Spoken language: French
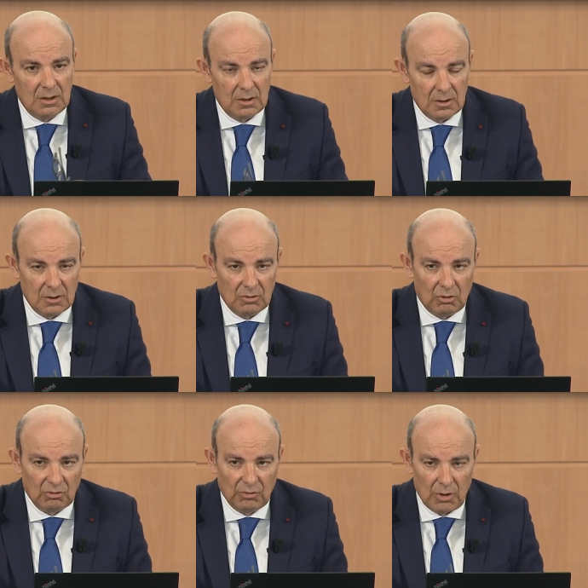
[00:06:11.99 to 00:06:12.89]
euh,
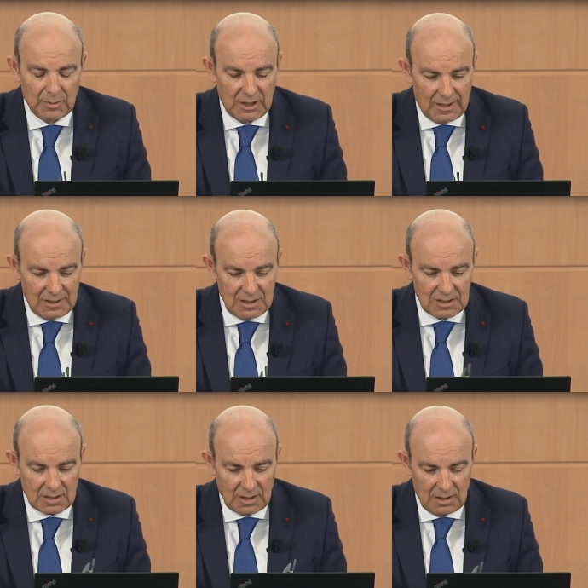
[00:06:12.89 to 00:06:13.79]
transformés à
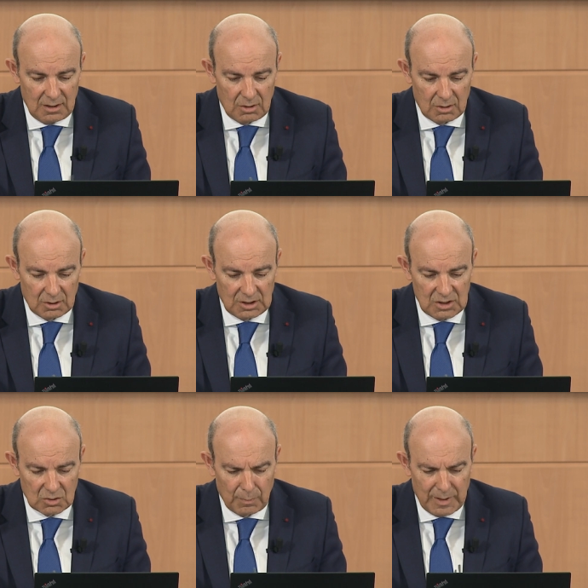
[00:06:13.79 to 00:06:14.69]
Istres et euh,
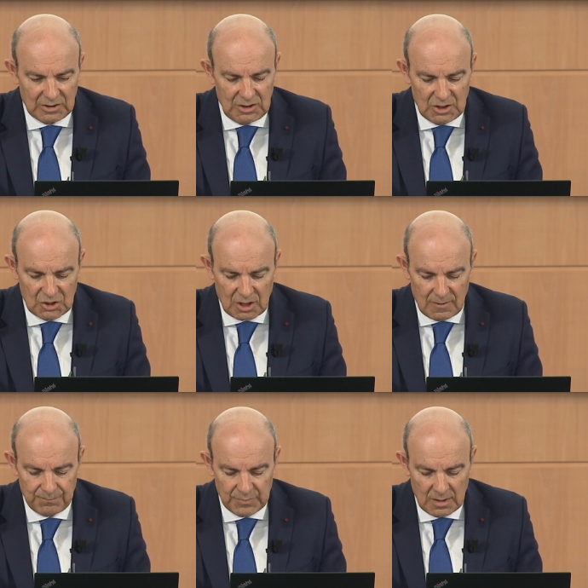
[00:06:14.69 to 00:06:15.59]
qui sont partis
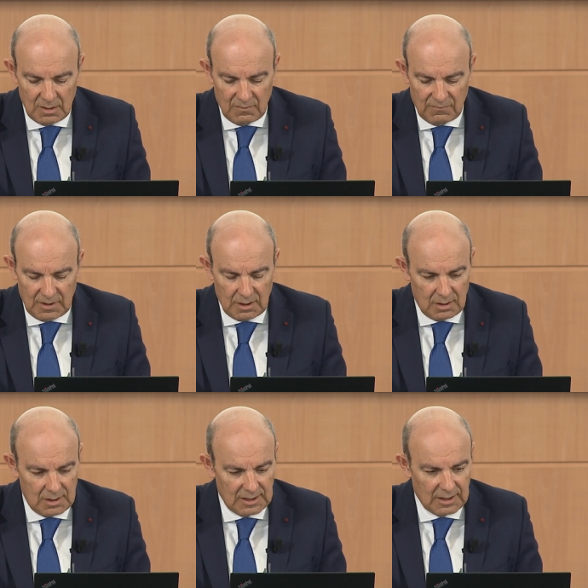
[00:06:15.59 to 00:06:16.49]
déjà vers la